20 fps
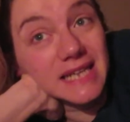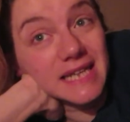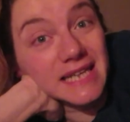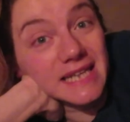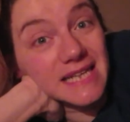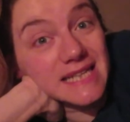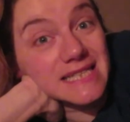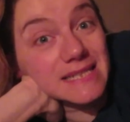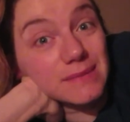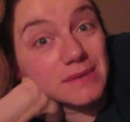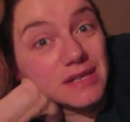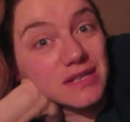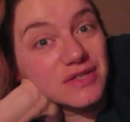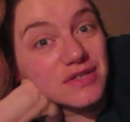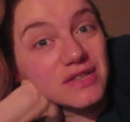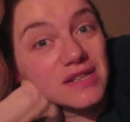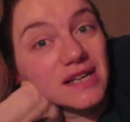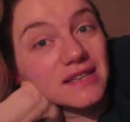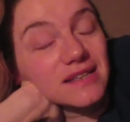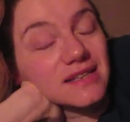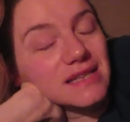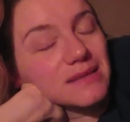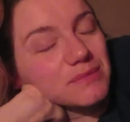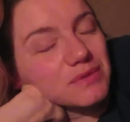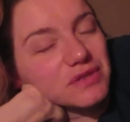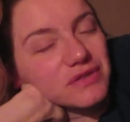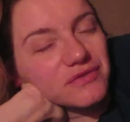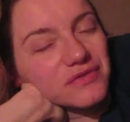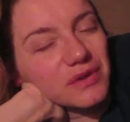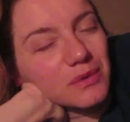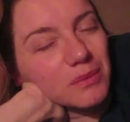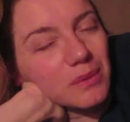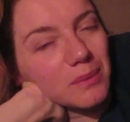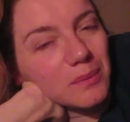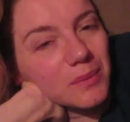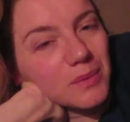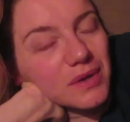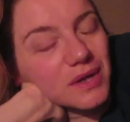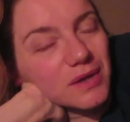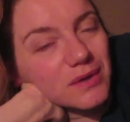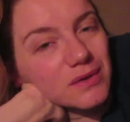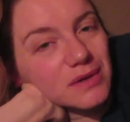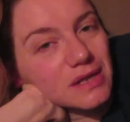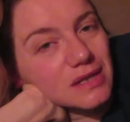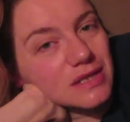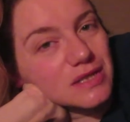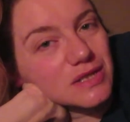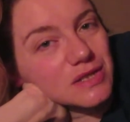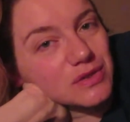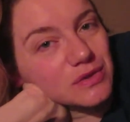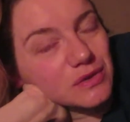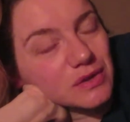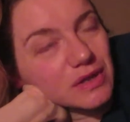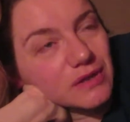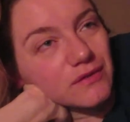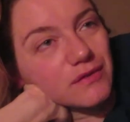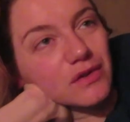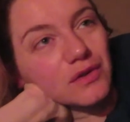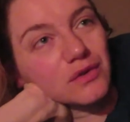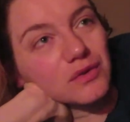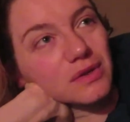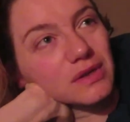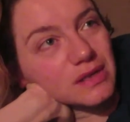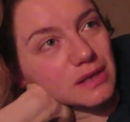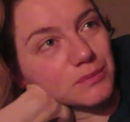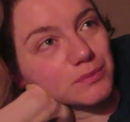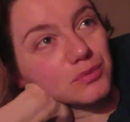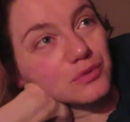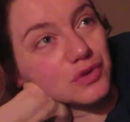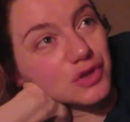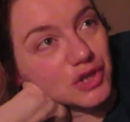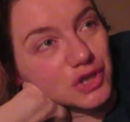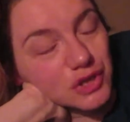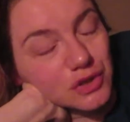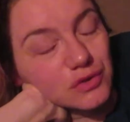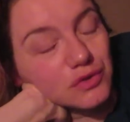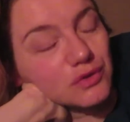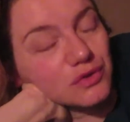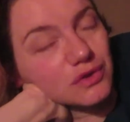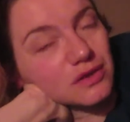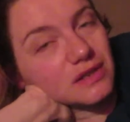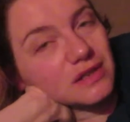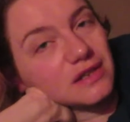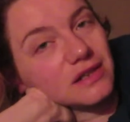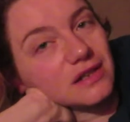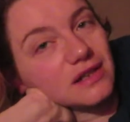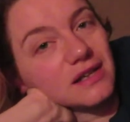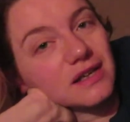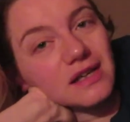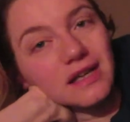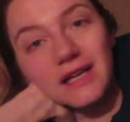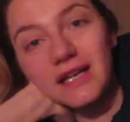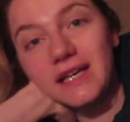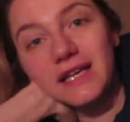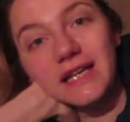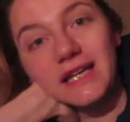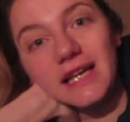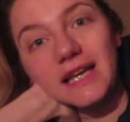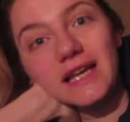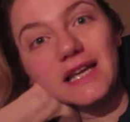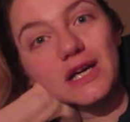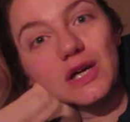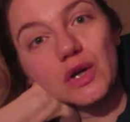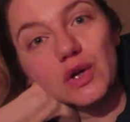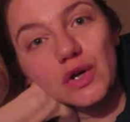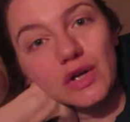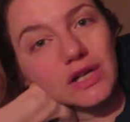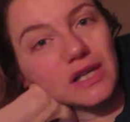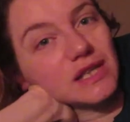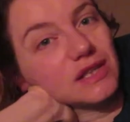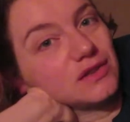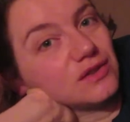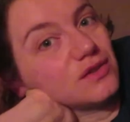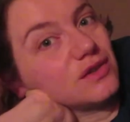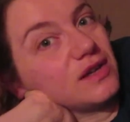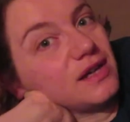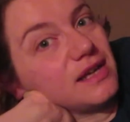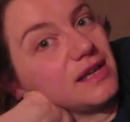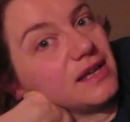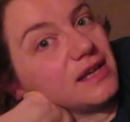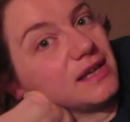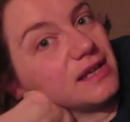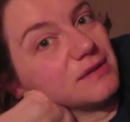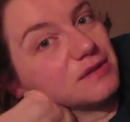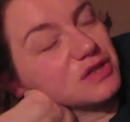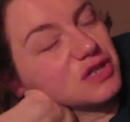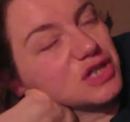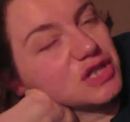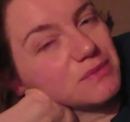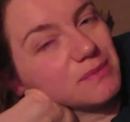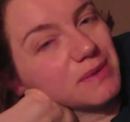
iniziamo la giornata, e andiamoci a fare una buona colazione. Voglio il cappuccino con eh, il cornetto e ci